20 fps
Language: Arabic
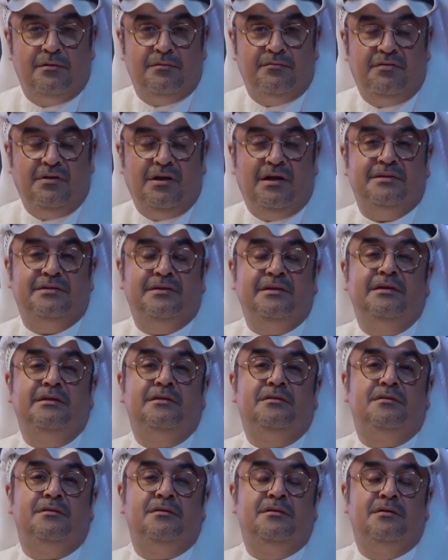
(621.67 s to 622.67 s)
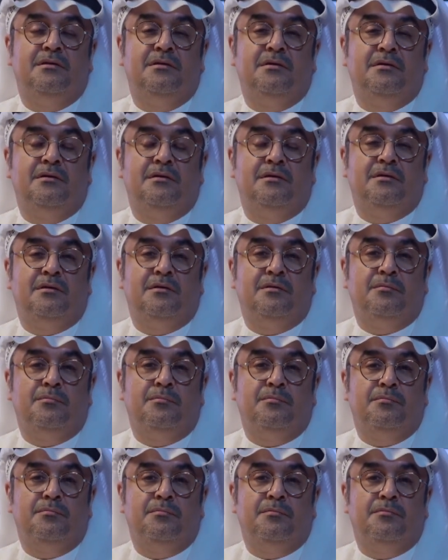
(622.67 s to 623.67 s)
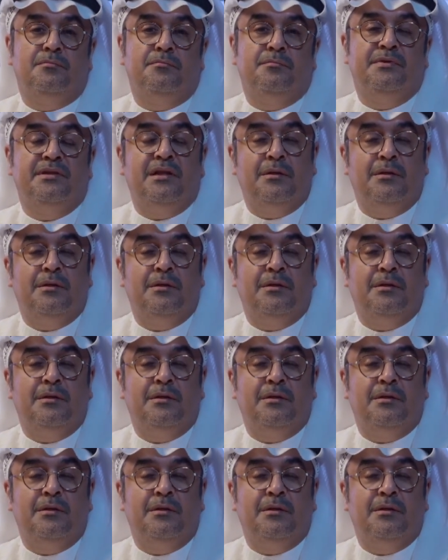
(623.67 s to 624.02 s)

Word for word: في العديد من